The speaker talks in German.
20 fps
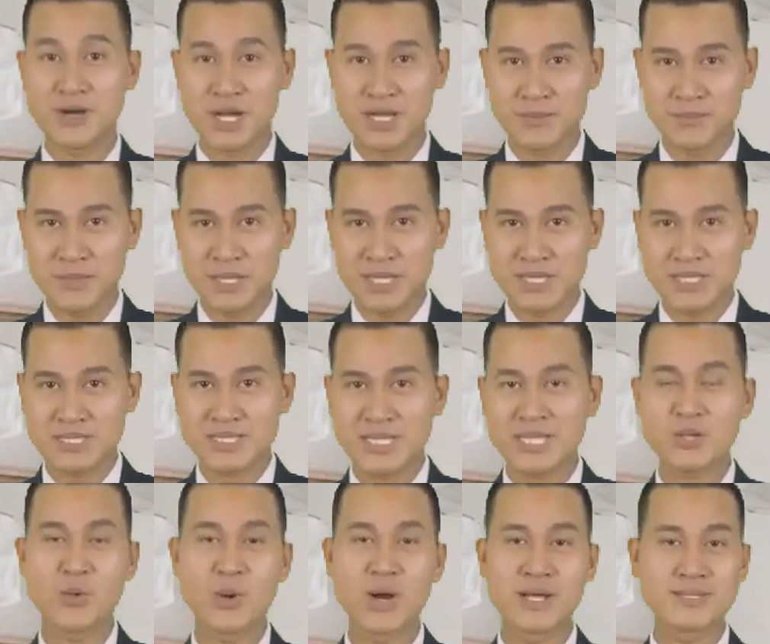Mit
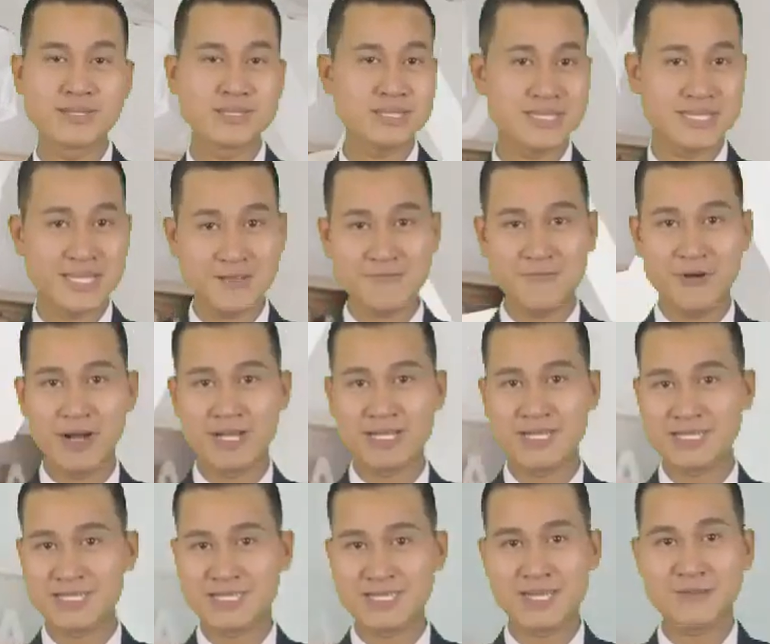Makeover hatte das so
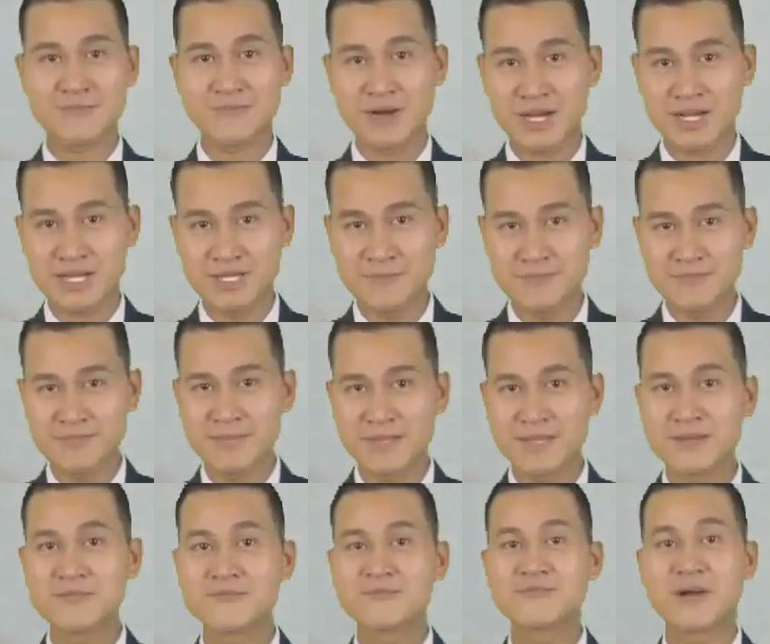gar nichts zu tun.
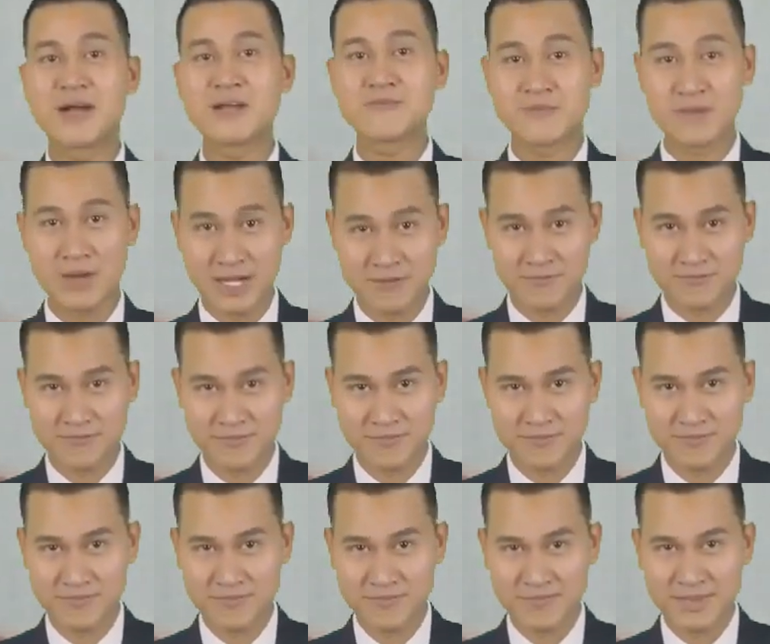
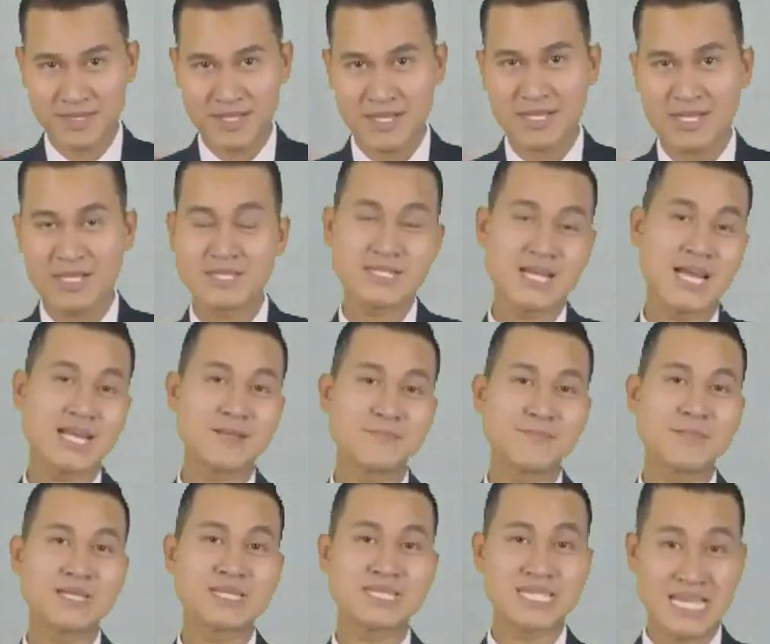In der beliebten
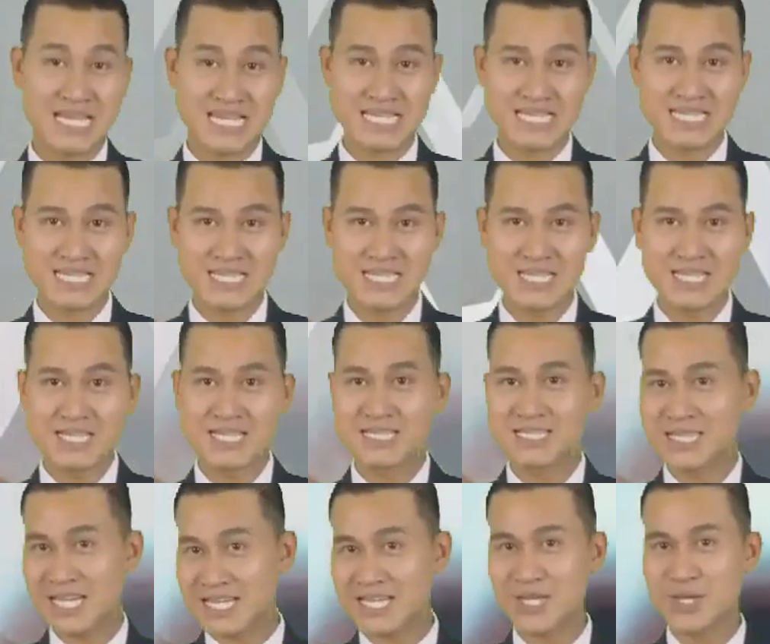
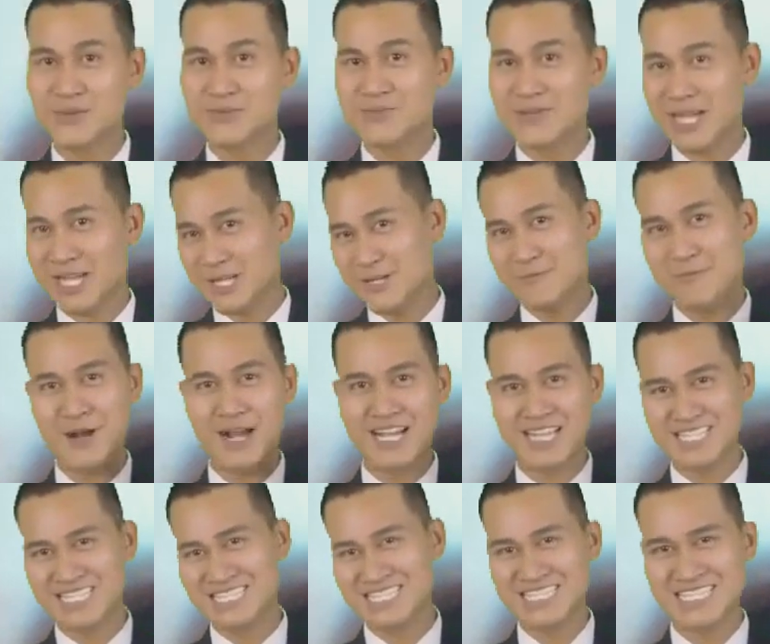Sat1-Rateshow brachte die
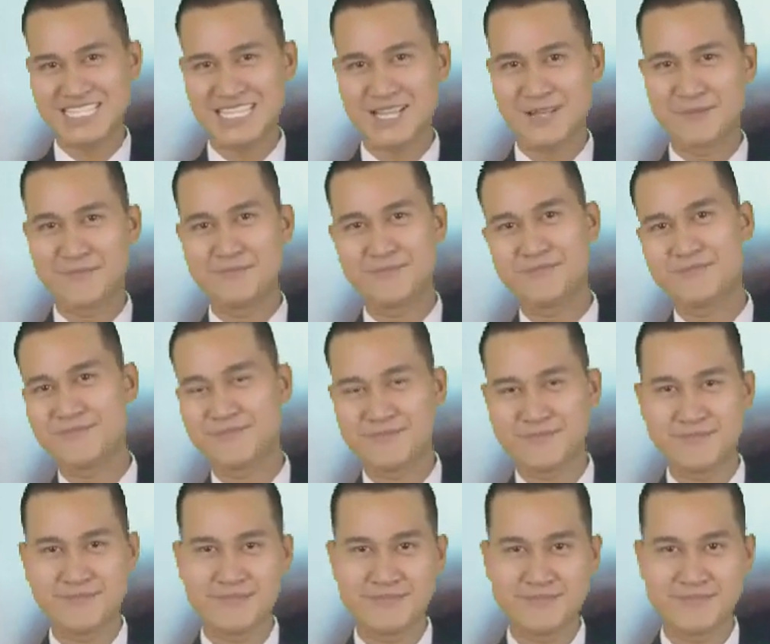Comedian neben
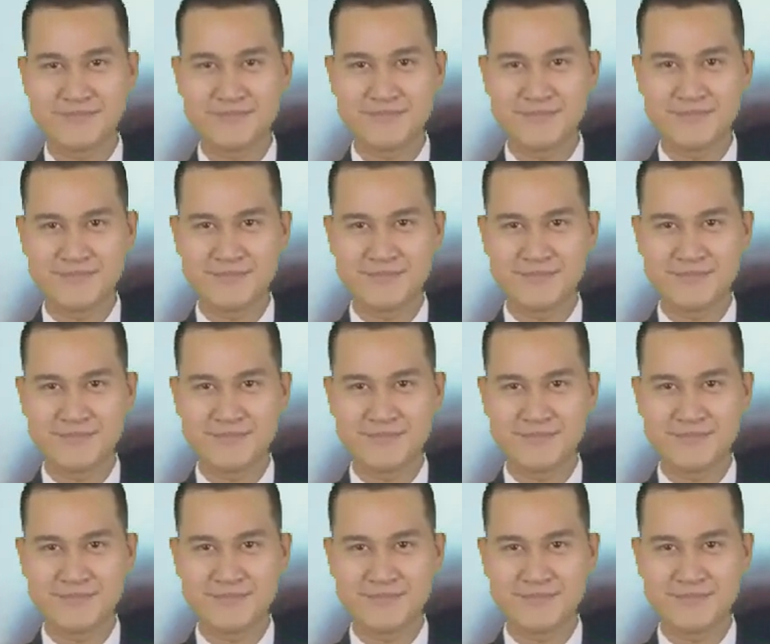Hugo Egon